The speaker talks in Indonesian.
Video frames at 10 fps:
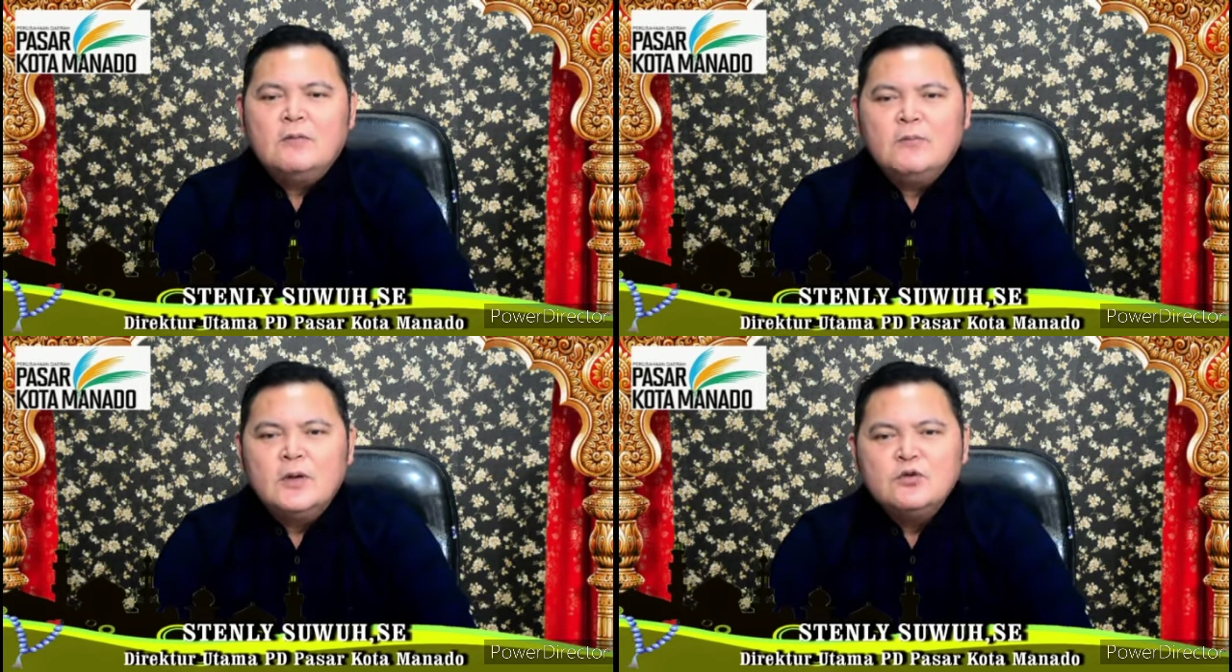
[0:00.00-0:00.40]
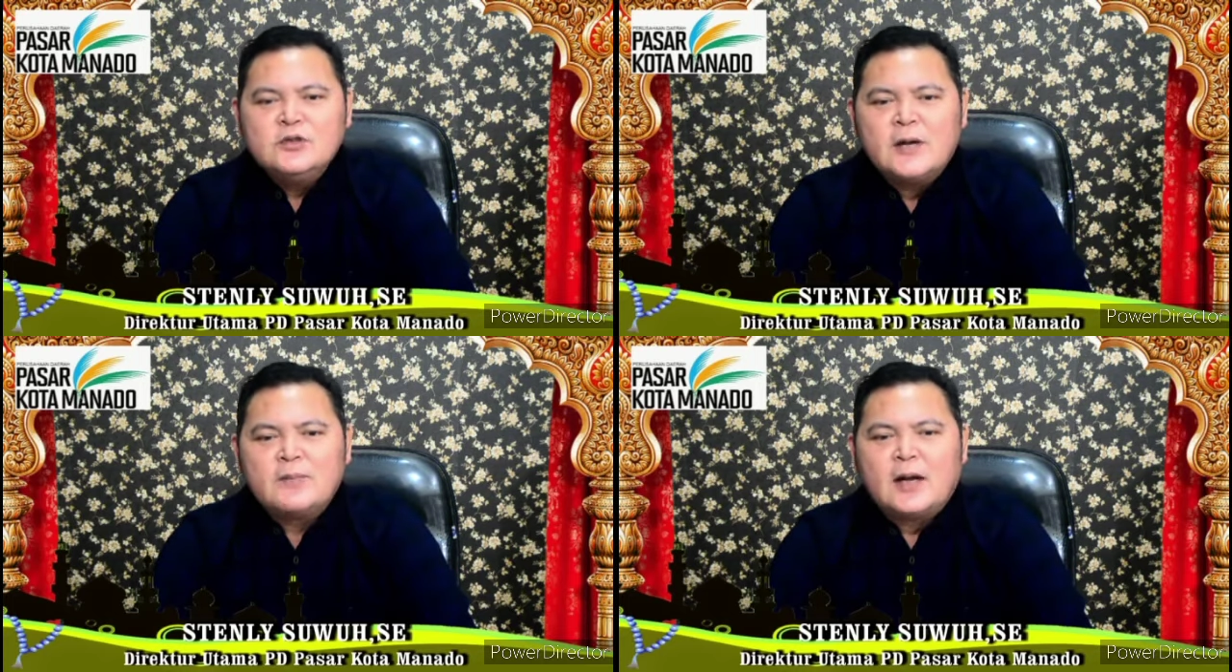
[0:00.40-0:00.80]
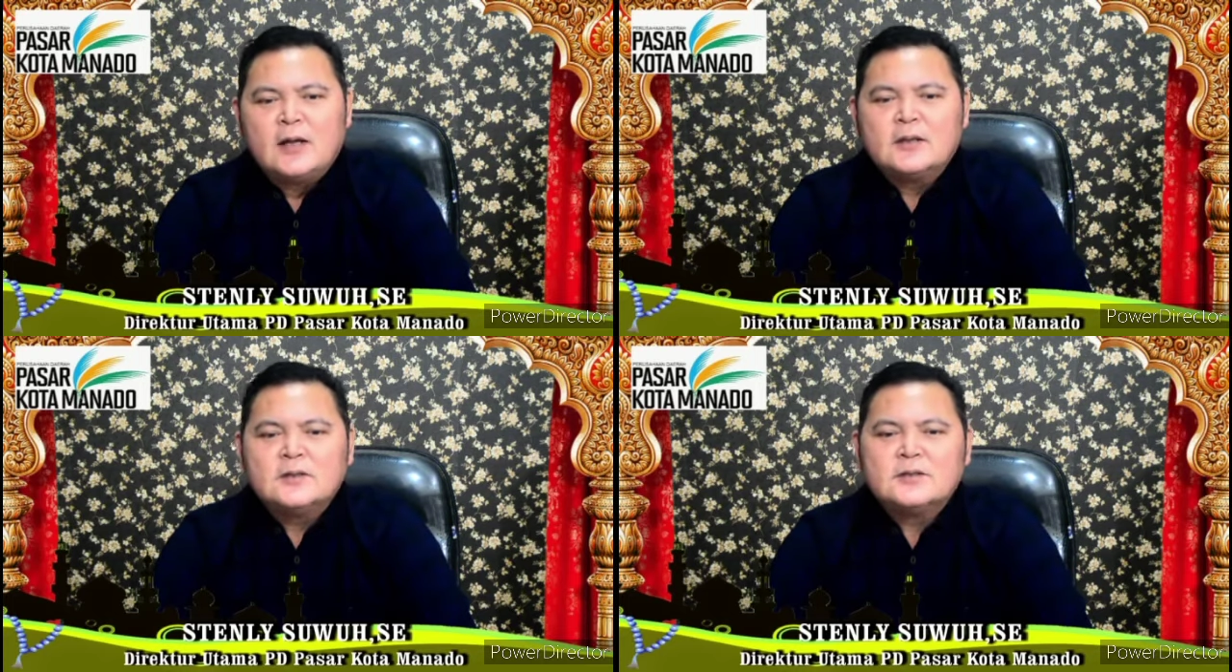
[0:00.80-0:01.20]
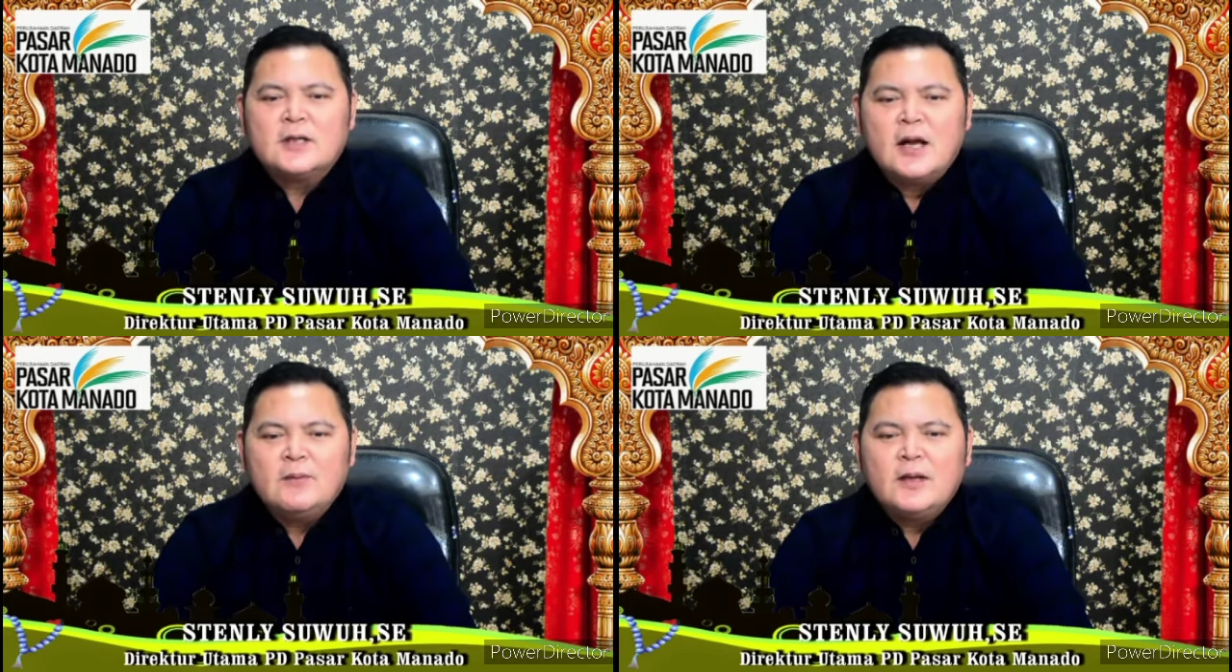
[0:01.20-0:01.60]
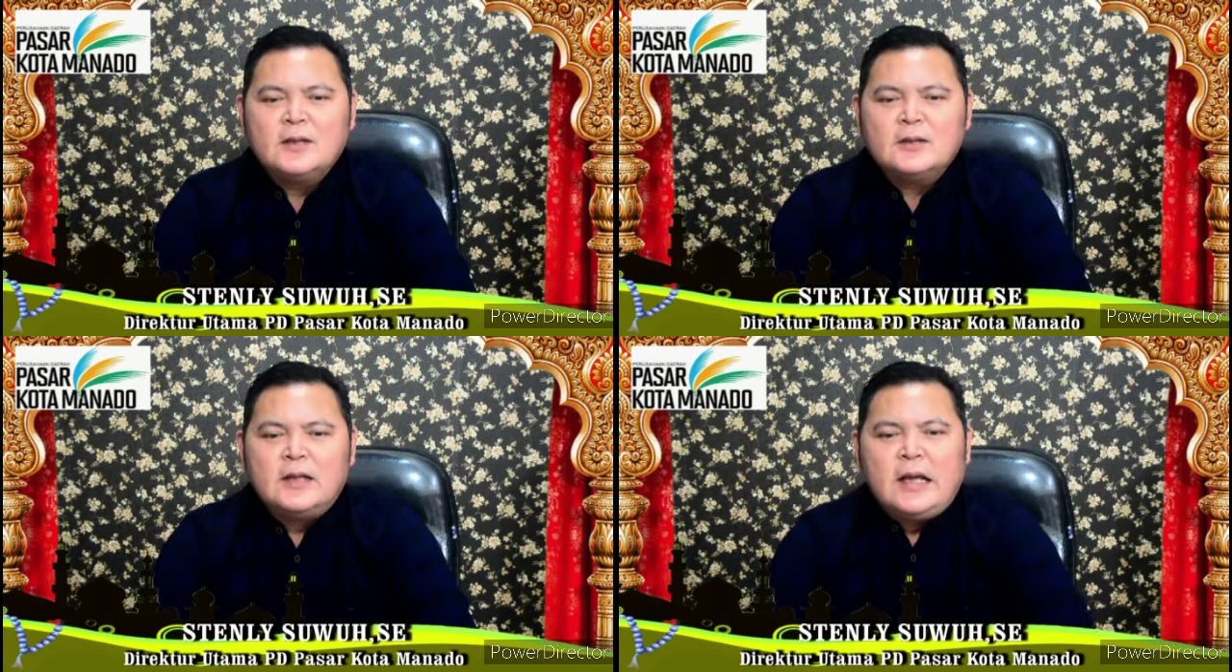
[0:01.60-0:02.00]
mengucapkan
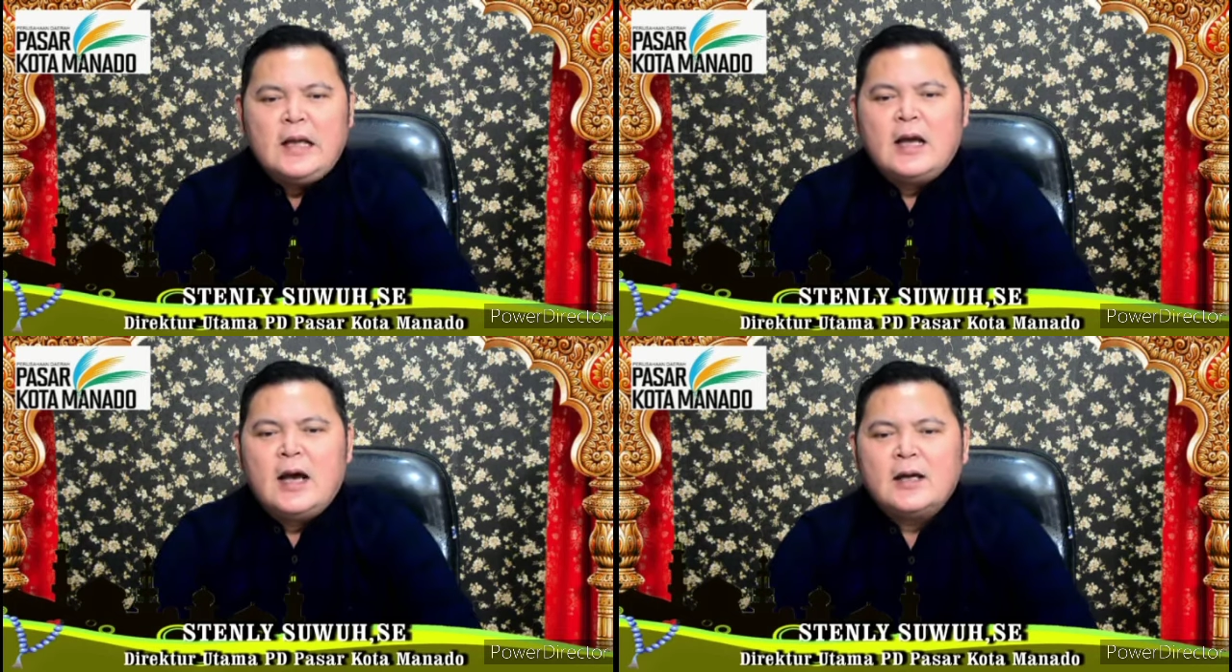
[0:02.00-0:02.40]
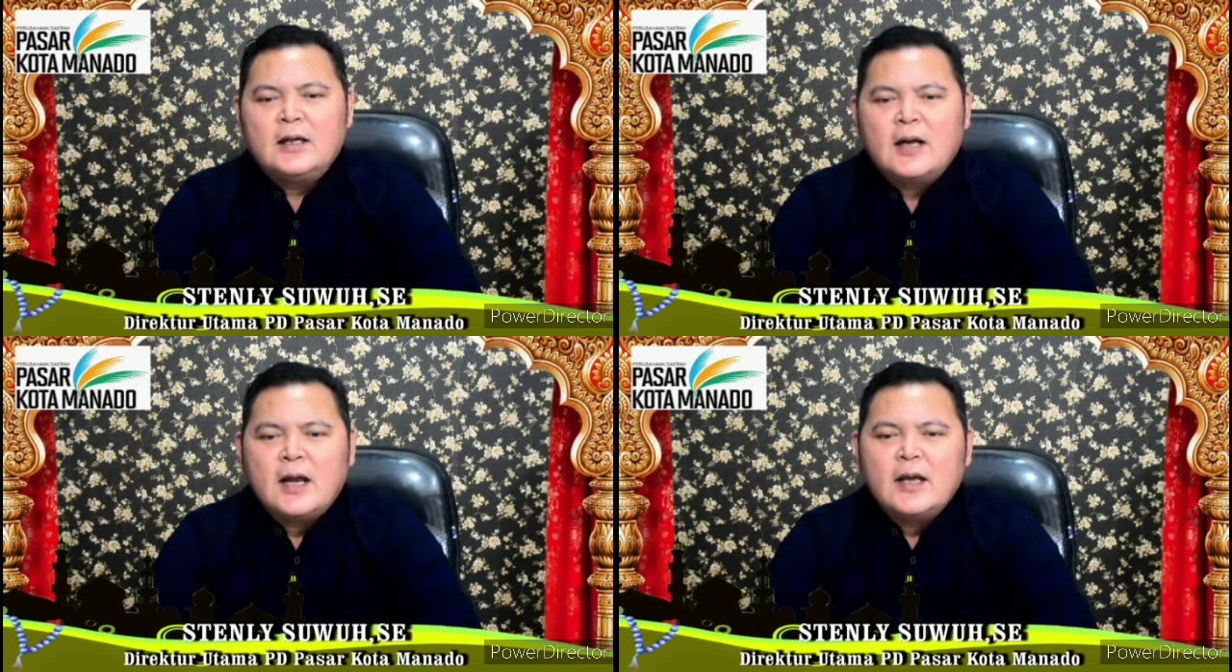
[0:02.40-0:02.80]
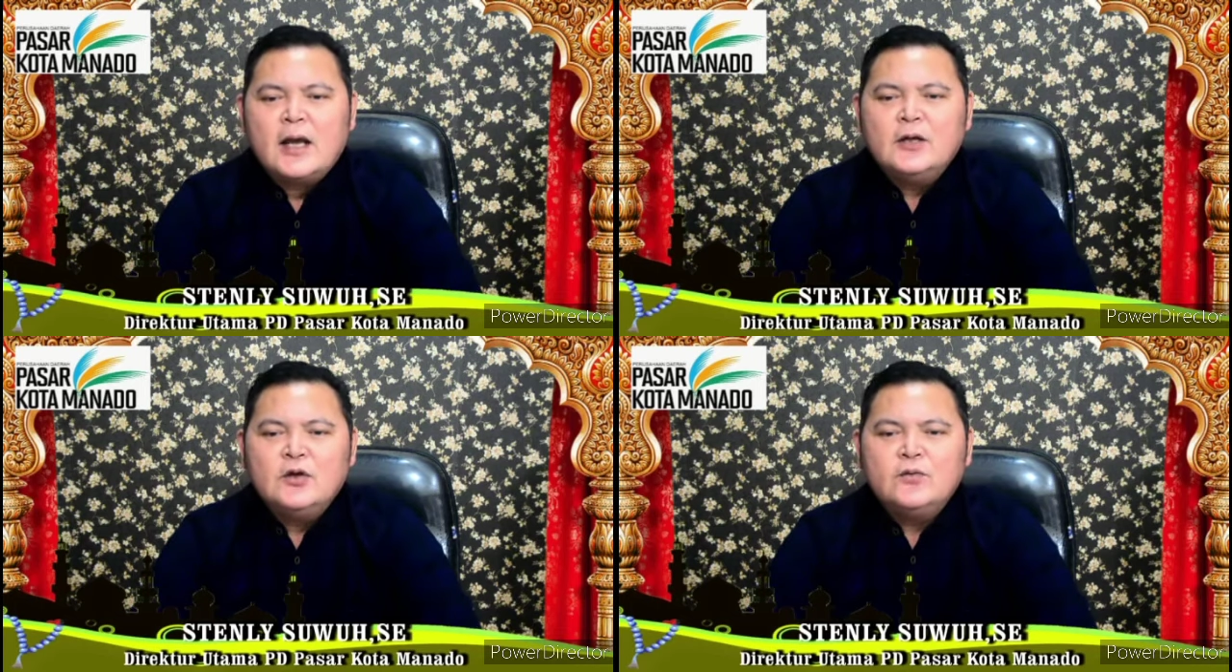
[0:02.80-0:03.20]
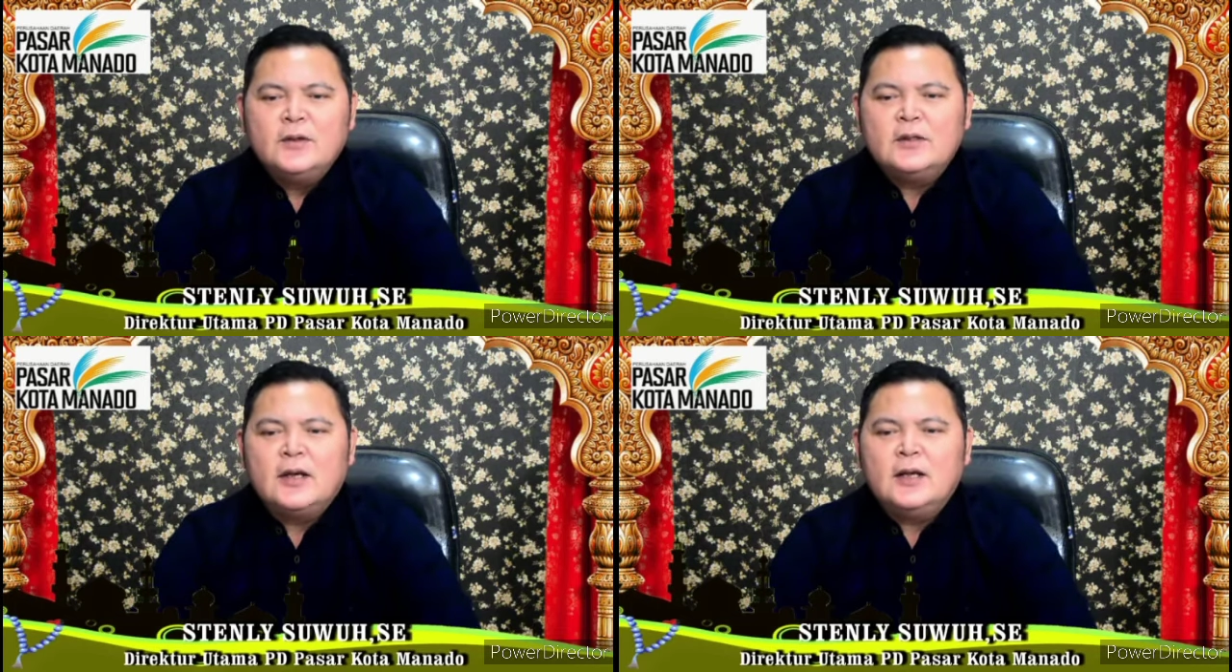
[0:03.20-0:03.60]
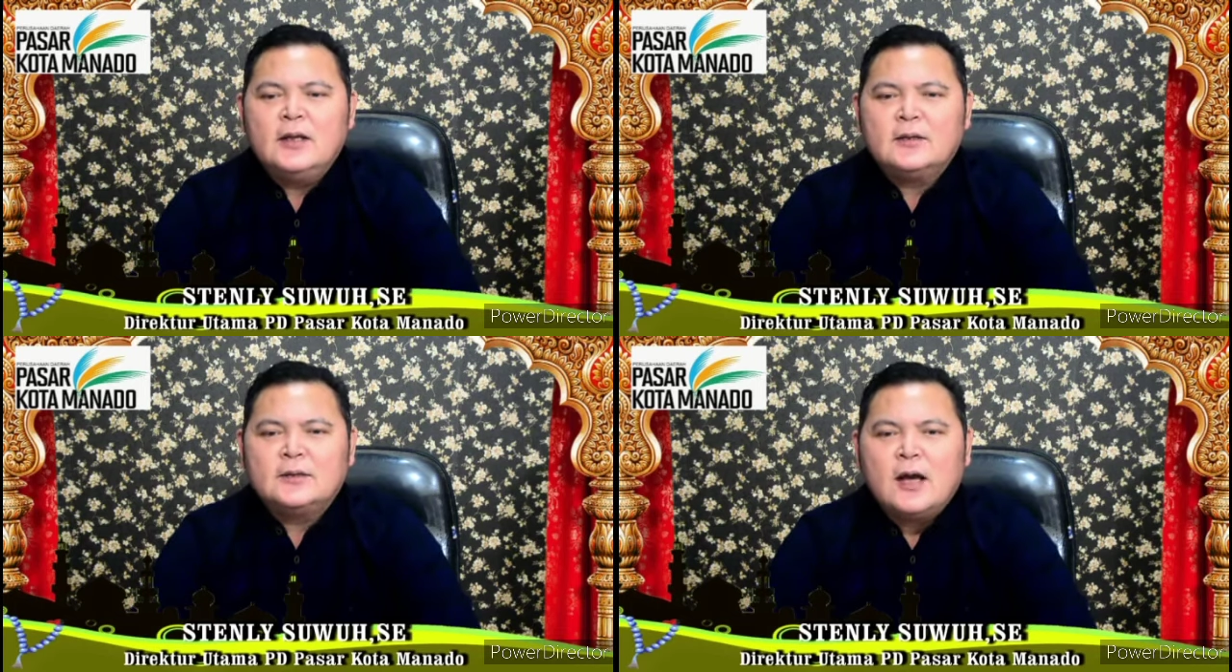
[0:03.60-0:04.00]
selamat Hari Raya Idul
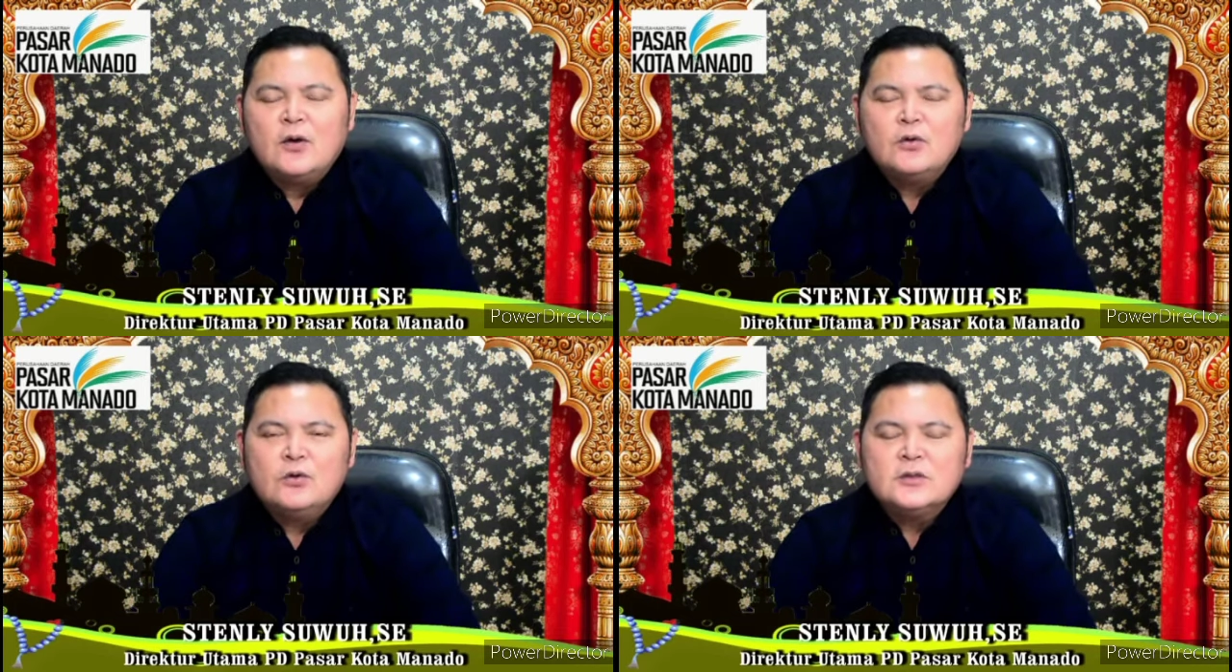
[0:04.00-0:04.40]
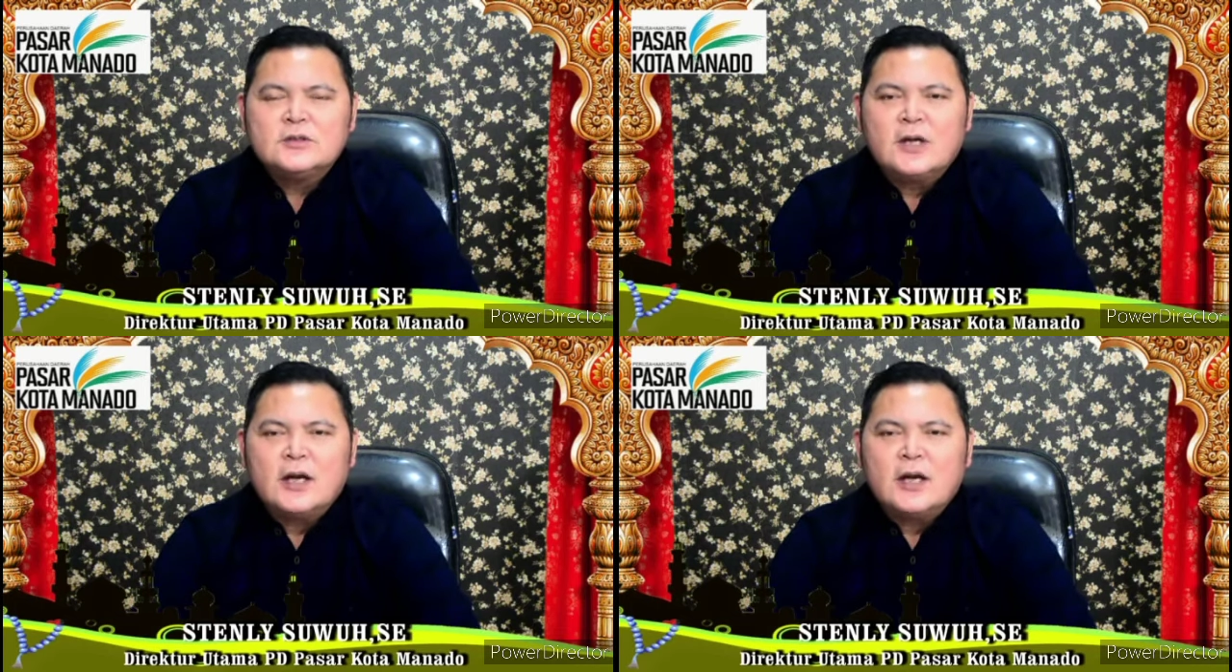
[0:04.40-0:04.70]
Fitri tahun